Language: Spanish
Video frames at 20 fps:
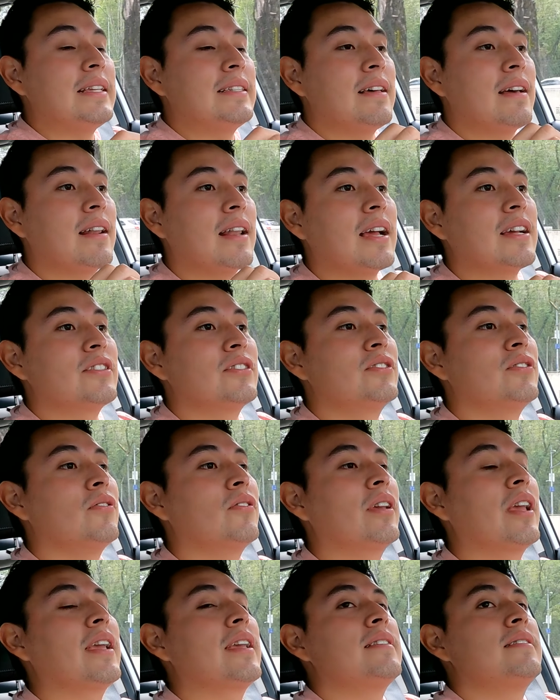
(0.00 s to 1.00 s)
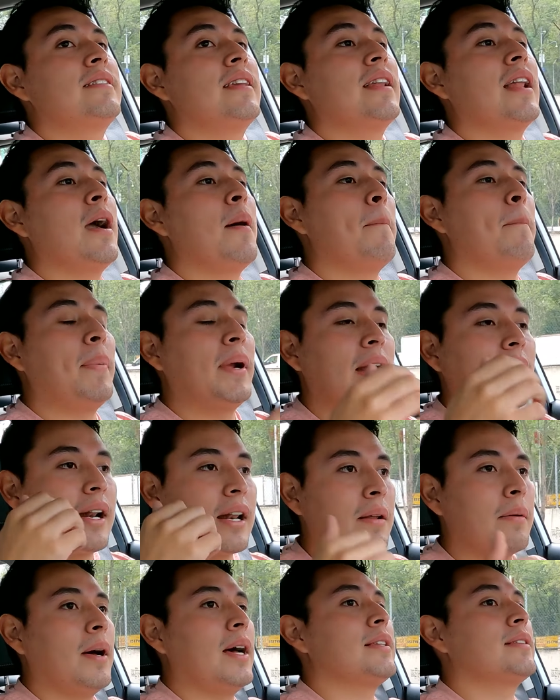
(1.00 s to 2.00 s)
esa reacción que quisiera para
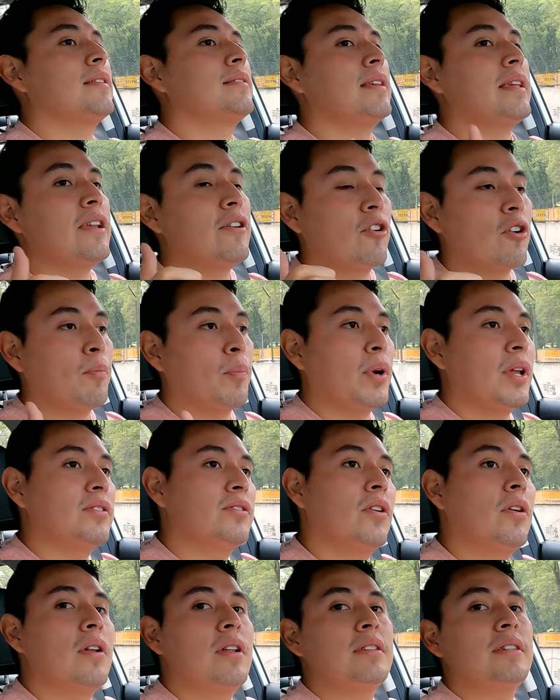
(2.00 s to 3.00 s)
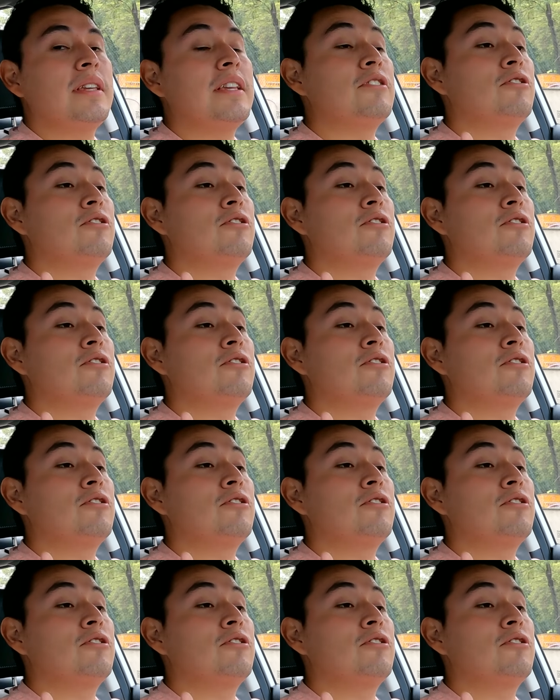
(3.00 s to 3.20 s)
rebases, incorporaciones